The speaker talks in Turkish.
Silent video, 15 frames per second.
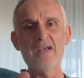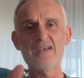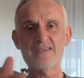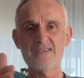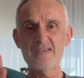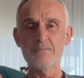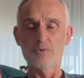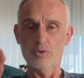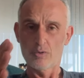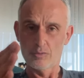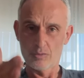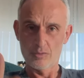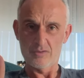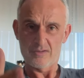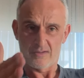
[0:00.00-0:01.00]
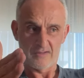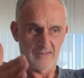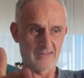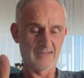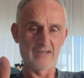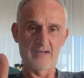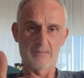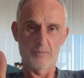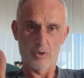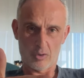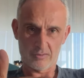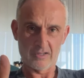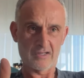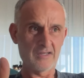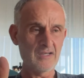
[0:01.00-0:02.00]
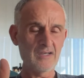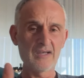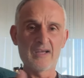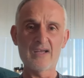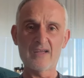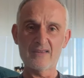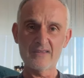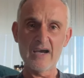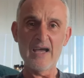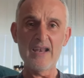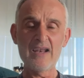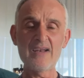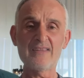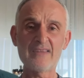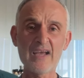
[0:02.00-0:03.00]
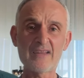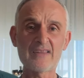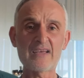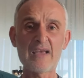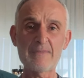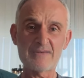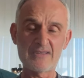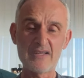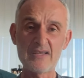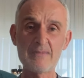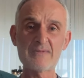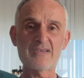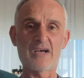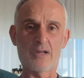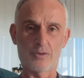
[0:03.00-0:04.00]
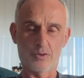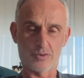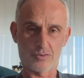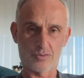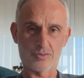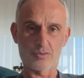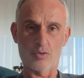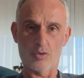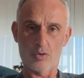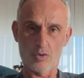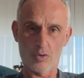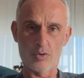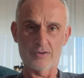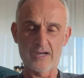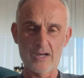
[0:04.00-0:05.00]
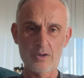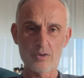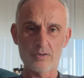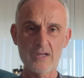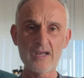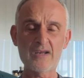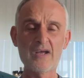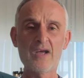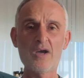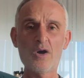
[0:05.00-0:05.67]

Sizin bulunduğunuz e, bloktaki dairelerin tek tek hepsine imza alıyorsunuz. O, o onaylıyorlar.